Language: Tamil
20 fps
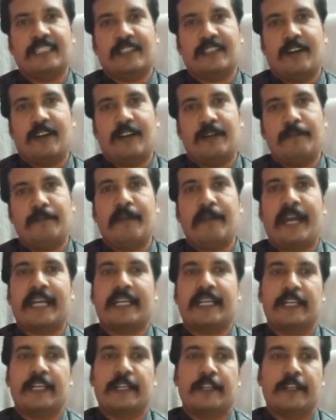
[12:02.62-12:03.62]
கால்ட்
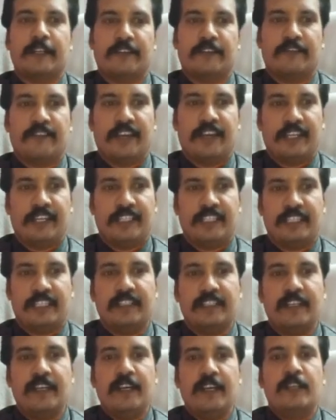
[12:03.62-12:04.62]
பாக்டீரியா ஃபேஜ்
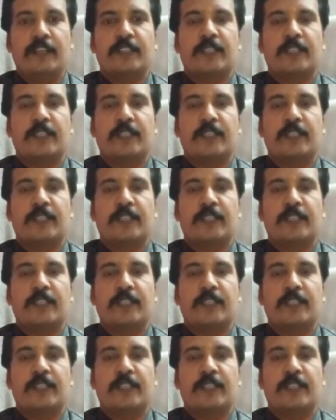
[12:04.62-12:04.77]
ஸோ